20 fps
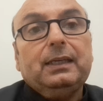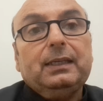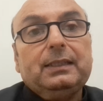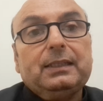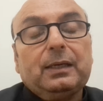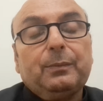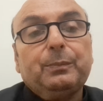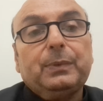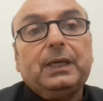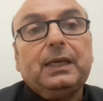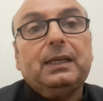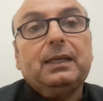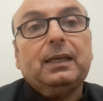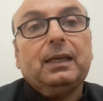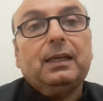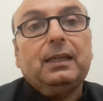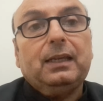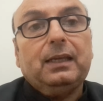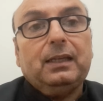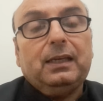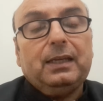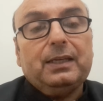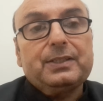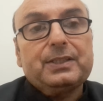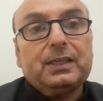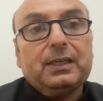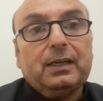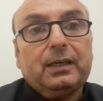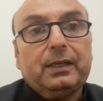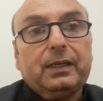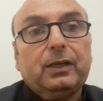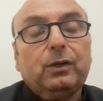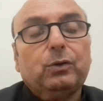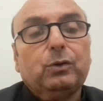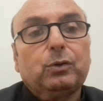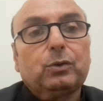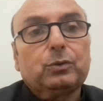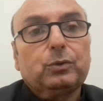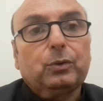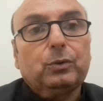y también en la iglesia
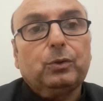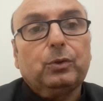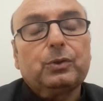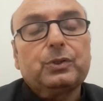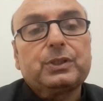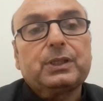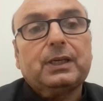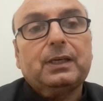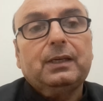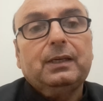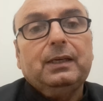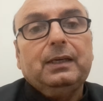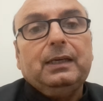griego ortodoxa.